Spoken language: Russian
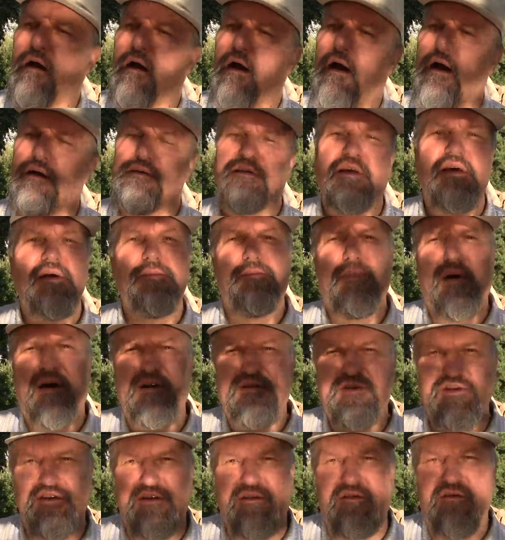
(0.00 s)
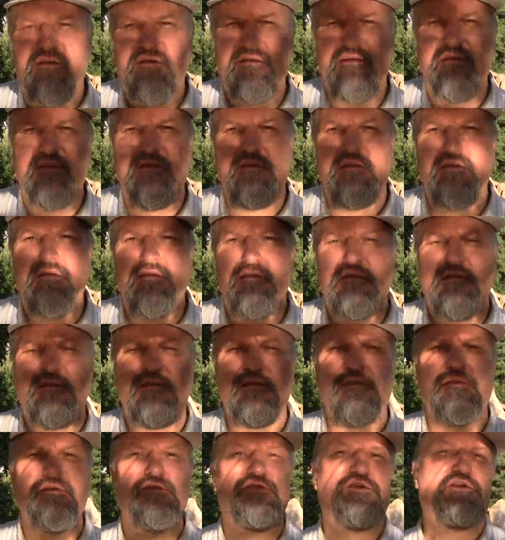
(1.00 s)
А наипаче
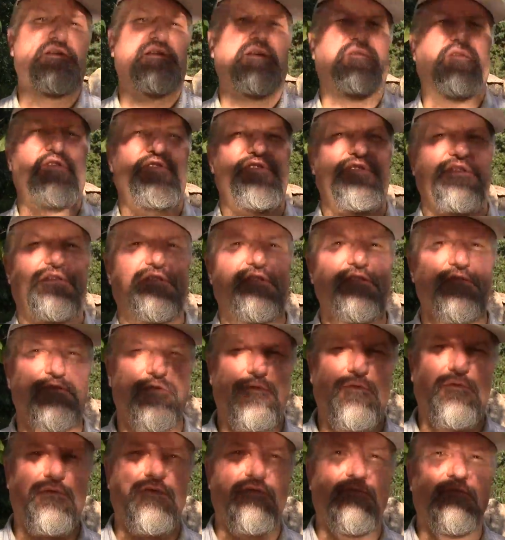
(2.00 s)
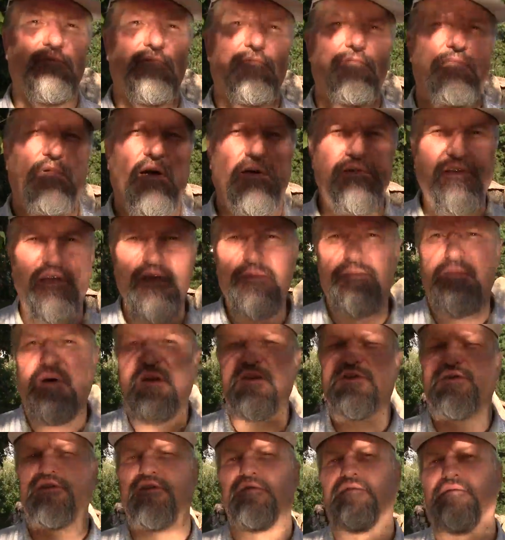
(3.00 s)
человеческий род, а
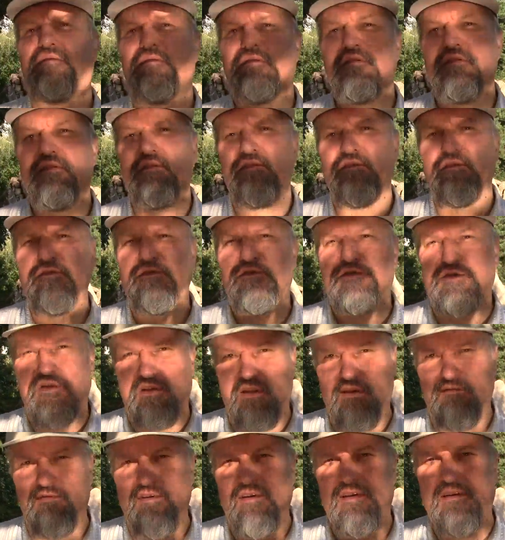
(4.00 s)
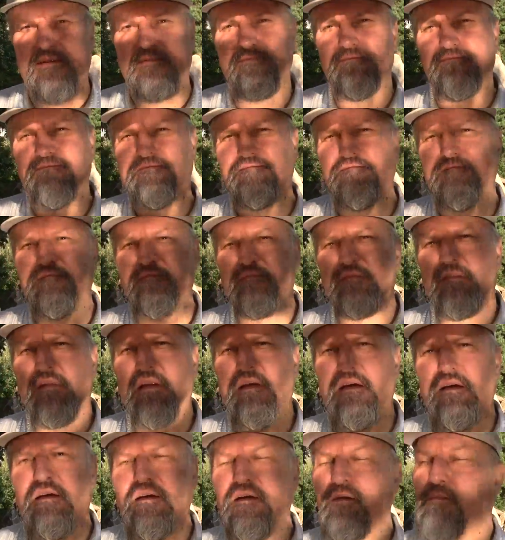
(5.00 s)
наипаче человека
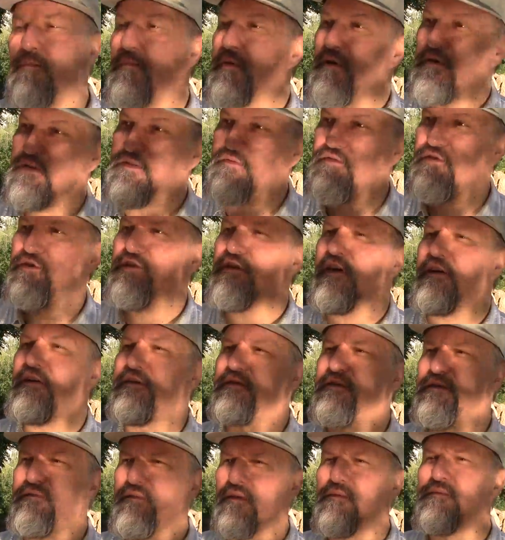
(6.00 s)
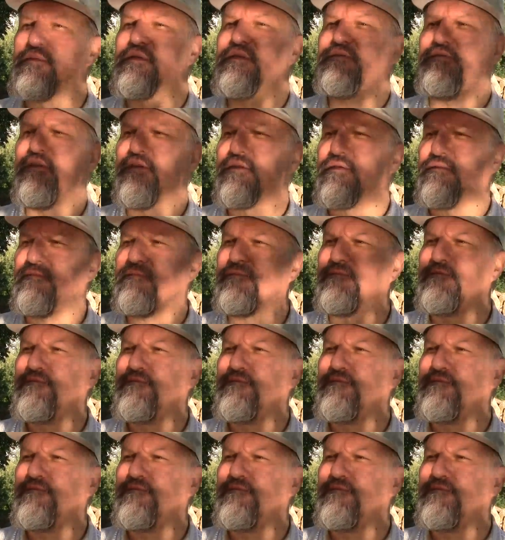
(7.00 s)
просвещает своим светом.